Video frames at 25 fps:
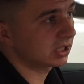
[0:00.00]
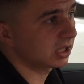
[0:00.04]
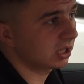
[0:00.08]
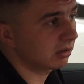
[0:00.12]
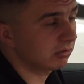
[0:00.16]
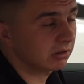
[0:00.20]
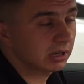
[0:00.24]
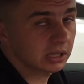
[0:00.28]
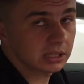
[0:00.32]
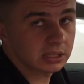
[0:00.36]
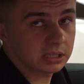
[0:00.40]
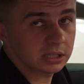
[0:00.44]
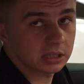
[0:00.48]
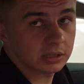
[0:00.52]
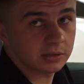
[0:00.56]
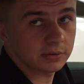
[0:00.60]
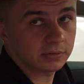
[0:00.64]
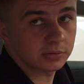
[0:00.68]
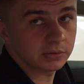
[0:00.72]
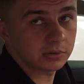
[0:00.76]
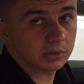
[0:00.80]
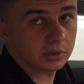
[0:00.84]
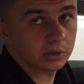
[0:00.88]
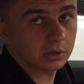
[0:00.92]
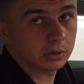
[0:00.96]
закрывается
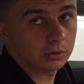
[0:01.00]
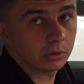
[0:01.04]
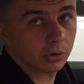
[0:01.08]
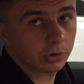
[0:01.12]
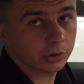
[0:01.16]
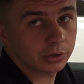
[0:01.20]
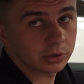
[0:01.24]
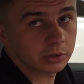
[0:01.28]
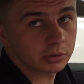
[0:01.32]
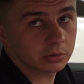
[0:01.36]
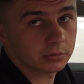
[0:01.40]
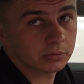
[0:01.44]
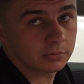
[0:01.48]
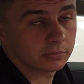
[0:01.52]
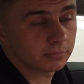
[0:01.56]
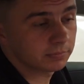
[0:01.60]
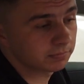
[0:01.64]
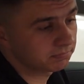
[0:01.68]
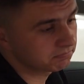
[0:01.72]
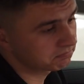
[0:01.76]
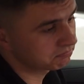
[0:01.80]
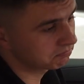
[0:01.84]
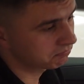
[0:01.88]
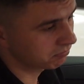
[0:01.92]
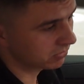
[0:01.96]
и, глохнет.
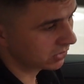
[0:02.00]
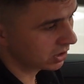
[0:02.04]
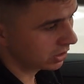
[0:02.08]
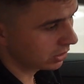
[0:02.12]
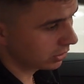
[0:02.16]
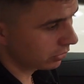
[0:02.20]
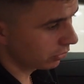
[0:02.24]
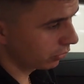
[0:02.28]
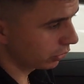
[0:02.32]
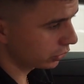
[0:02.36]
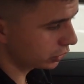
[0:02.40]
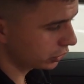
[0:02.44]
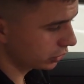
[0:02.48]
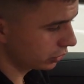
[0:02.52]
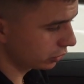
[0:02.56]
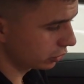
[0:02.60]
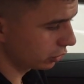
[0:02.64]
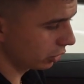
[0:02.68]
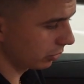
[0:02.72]
Очень